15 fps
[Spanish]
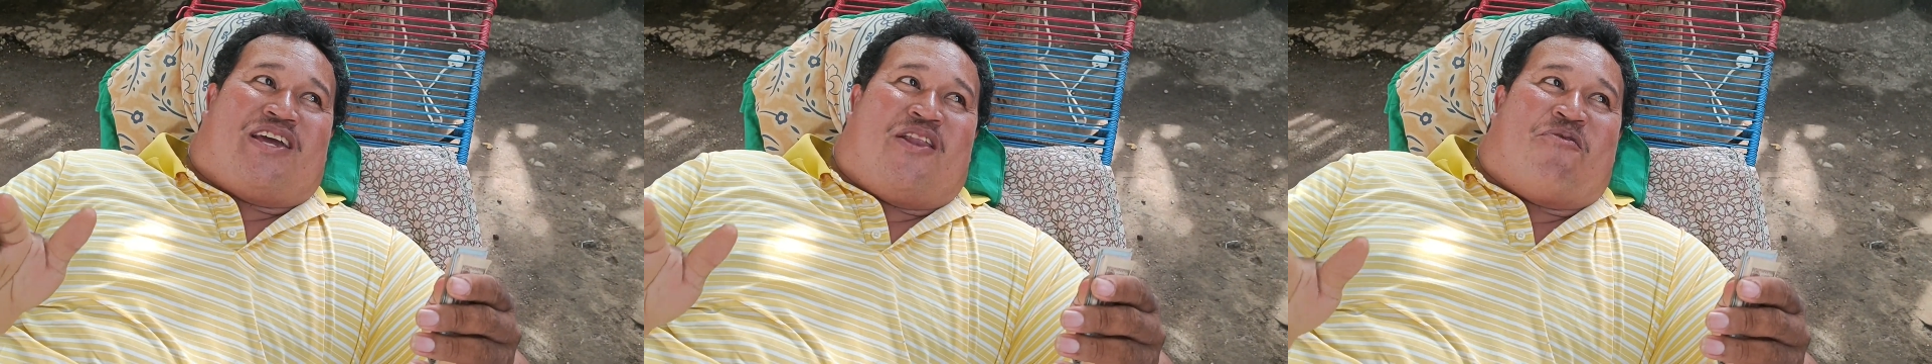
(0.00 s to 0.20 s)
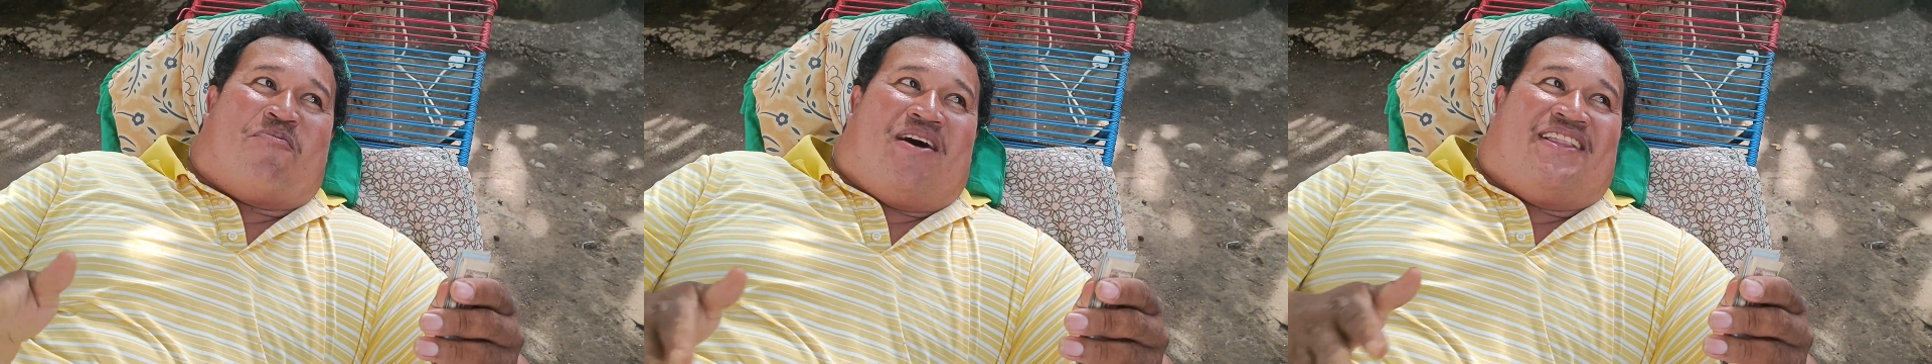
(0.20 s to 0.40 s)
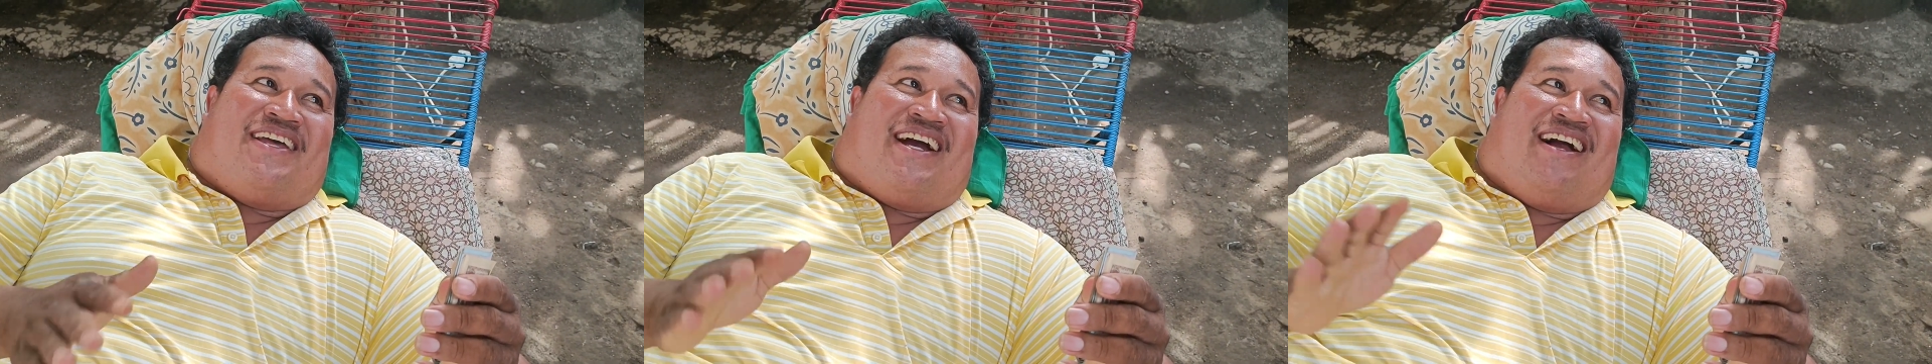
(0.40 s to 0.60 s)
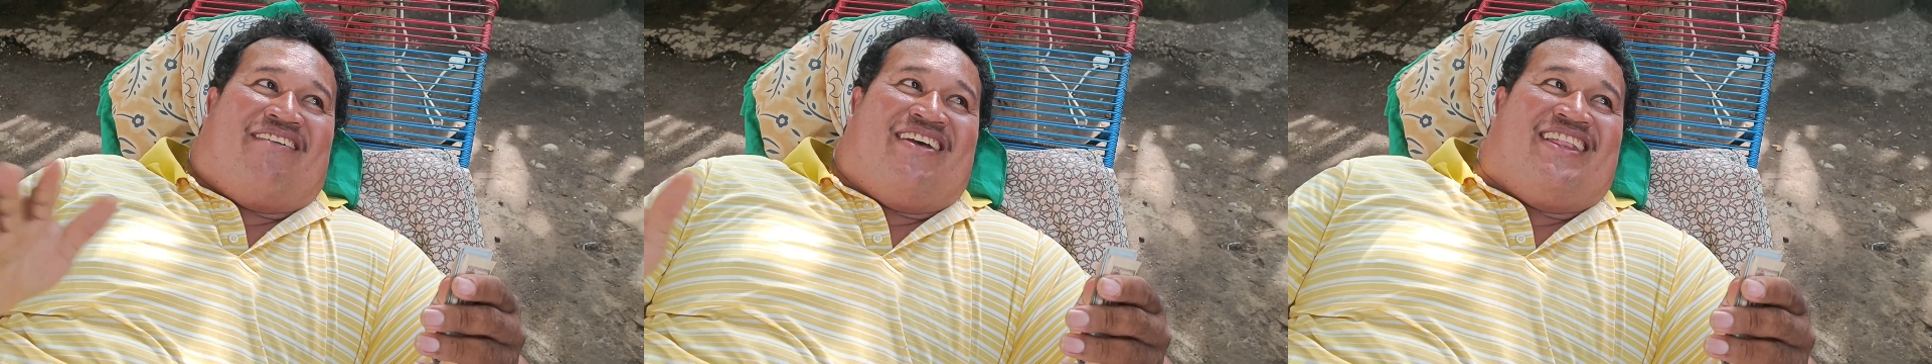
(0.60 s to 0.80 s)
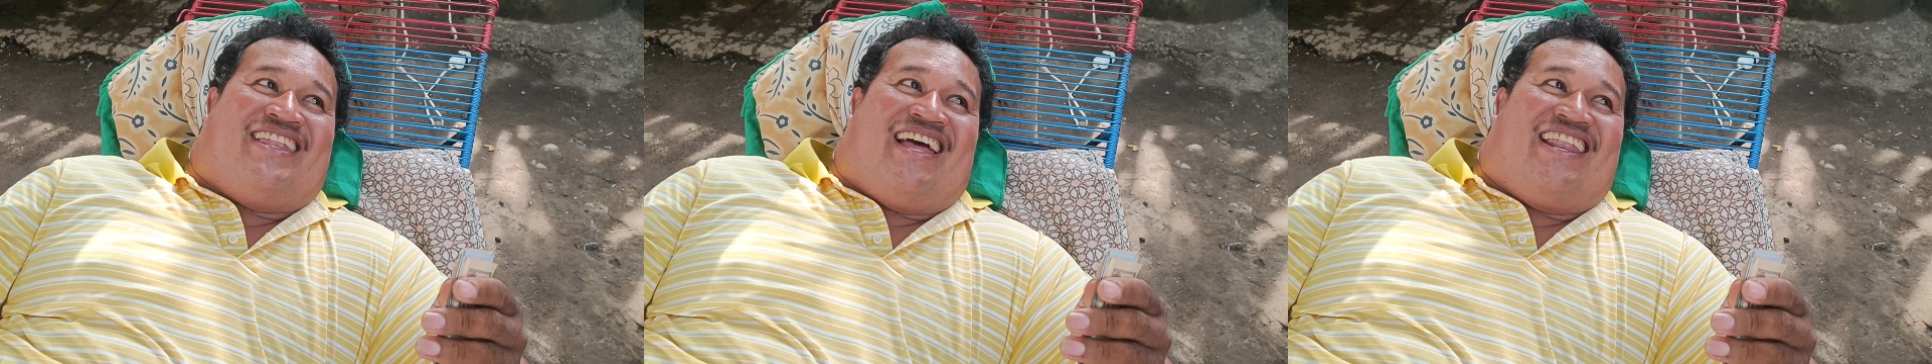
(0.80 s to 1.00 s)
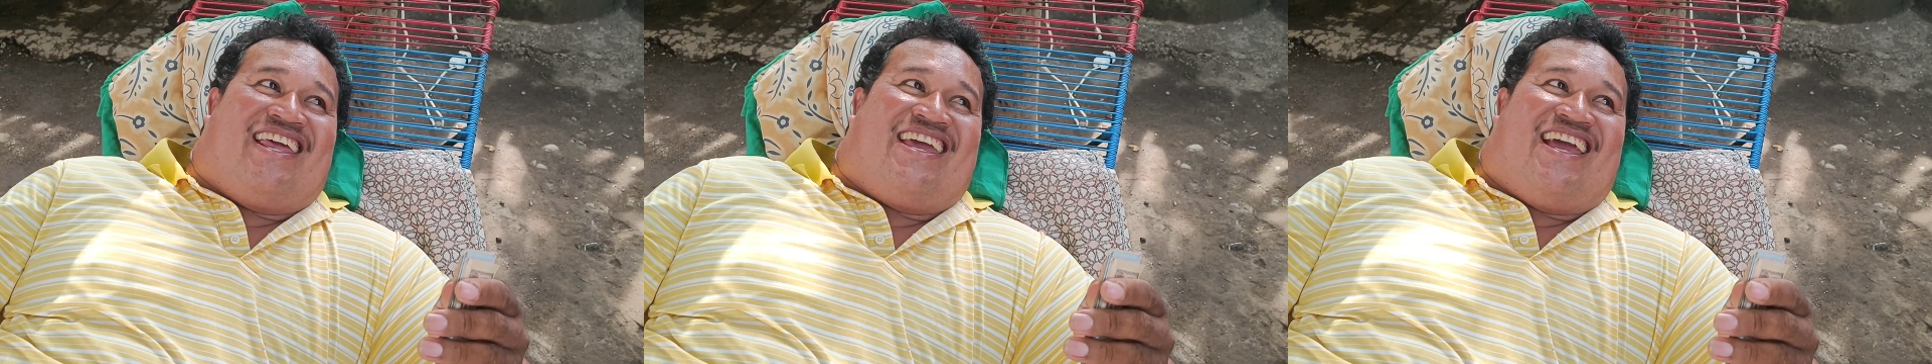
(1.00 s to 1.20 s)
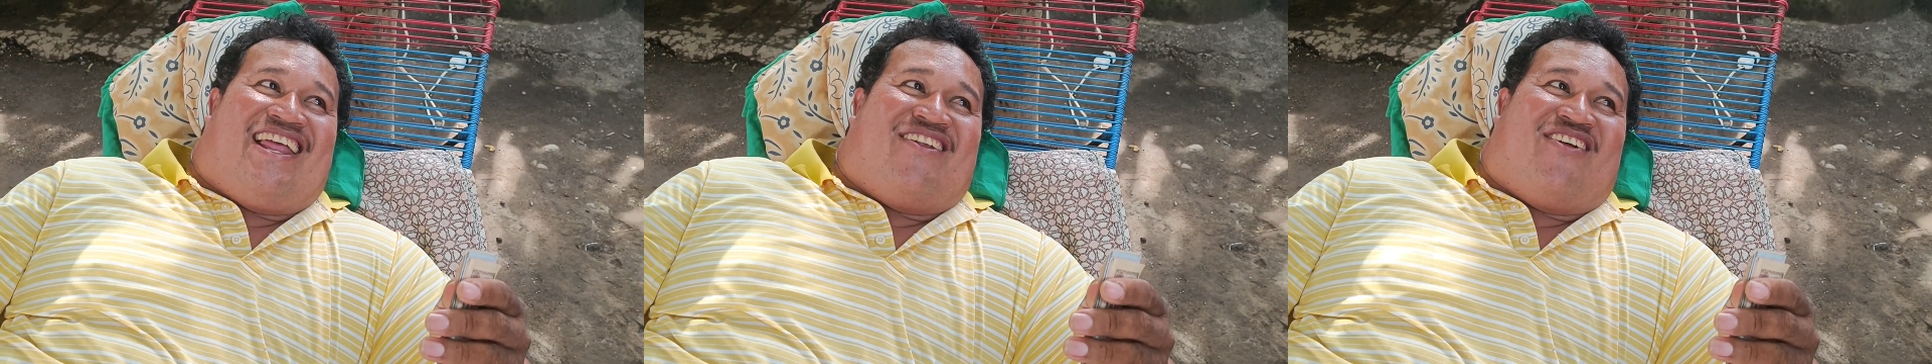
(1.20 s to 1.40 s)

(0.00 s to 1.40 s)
ya lo mandan a ventanilla,